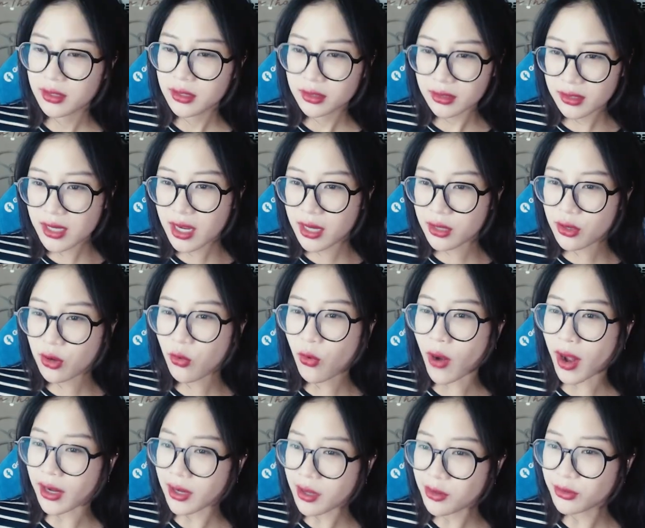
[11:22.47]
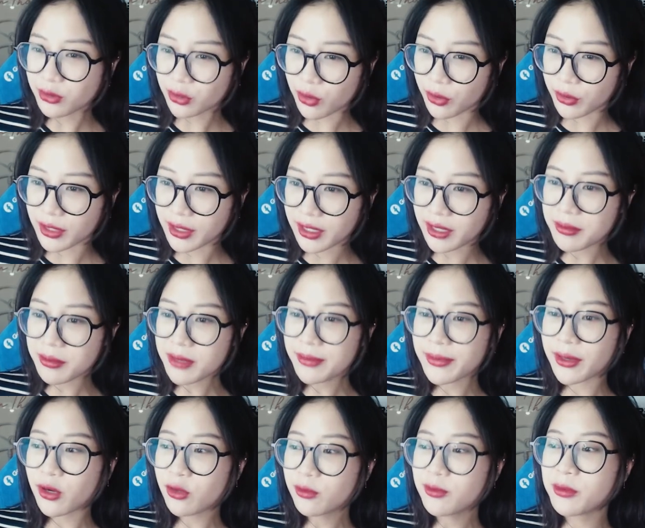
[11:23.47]
tức là nó quá lâu rồi đến cái mức
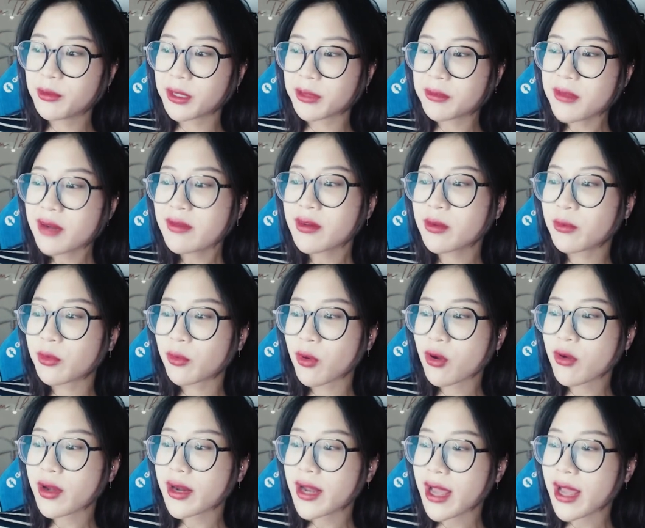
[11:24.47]
mà lúc mà mình bước vào một mối quan